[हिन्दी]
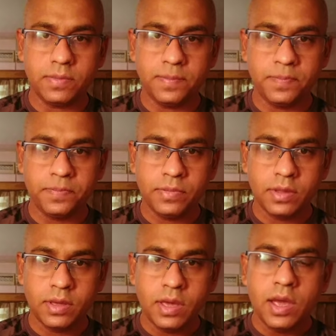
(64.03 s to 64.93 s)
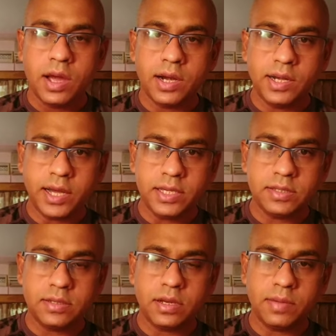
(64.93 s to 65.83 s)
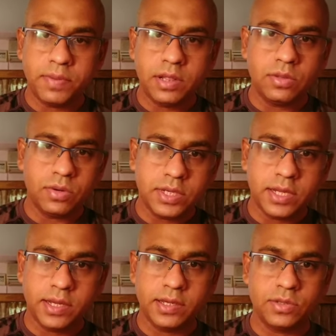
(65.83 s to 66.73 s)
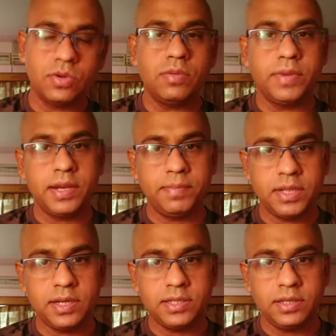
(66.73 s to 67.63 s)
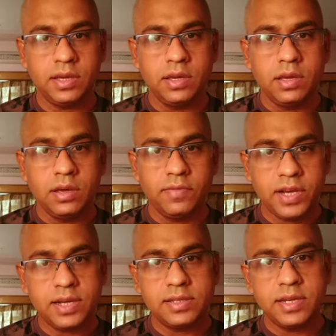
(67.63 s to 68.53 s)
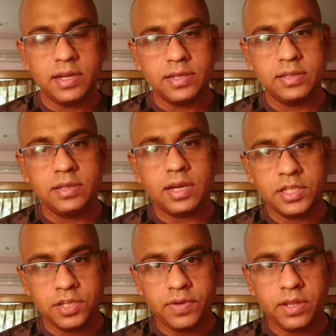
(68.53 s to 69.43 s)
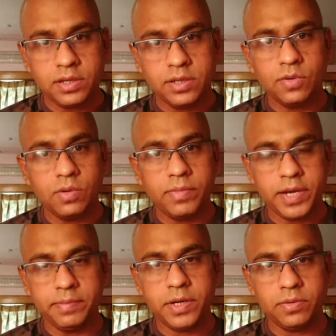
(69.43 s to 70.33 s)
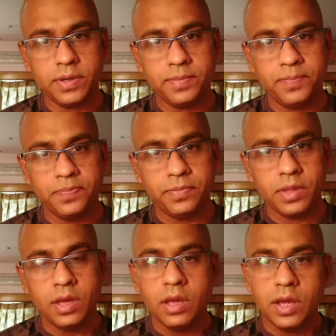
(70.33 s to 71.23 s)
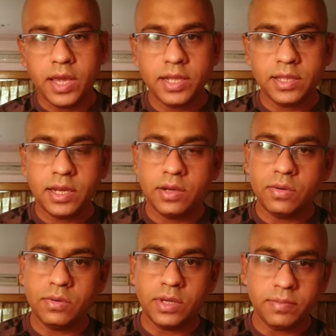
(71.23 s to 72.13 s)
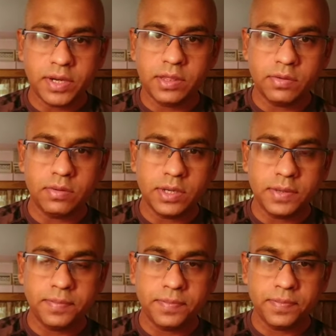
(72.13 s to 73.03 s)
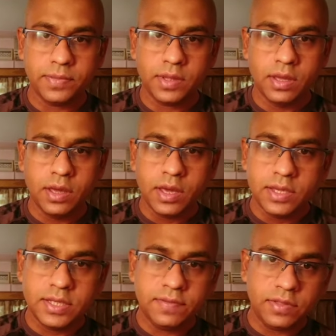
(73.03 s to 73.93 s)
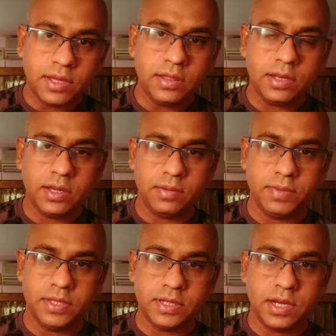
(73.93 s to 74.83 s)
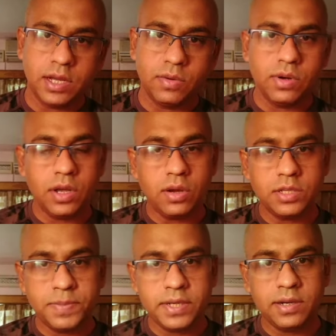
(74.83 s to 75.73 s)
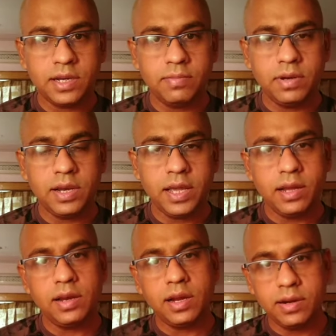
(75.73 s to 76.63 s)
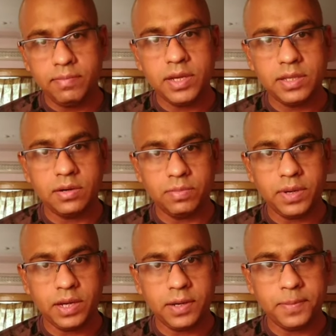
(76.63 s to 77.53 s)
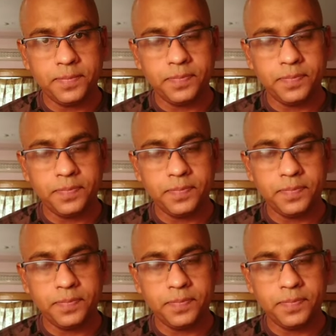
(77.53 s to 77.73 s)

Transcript: हूँ 28 अप्रैल 2021 को मेरे पिताजी विकास नगर स्थित आशीर्वाद नर्सिंग होम में एडमिट हुए एक तारीख को उनकी मृत्यु हो गई सिर्फ तीन दिन के बीच का उनके हॉस्पिटल का बिल एक लाख नब्बे हज़ार रुपये आया